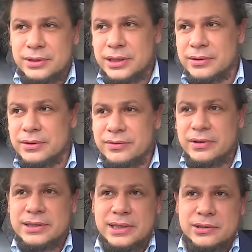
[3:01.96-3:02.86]
tej
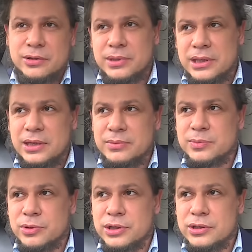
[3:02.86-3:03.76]
rywalizacji o medale
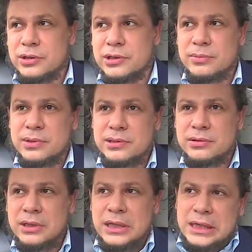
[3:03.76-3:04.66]
bezpośrednio, natomiast
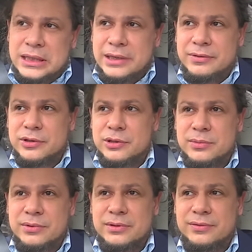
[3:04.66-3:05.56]
no,
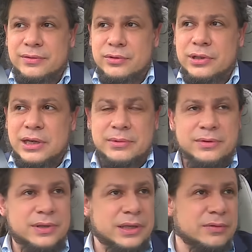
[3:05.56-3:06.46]
największymi
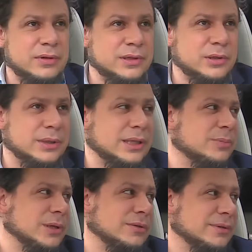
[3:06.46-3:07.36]
faworytami w tej chwili są jednak
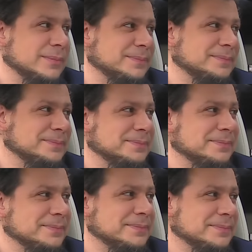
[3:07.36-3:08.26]
panowie.
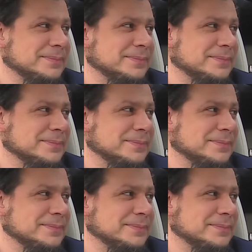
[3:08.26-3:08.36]
Jednak.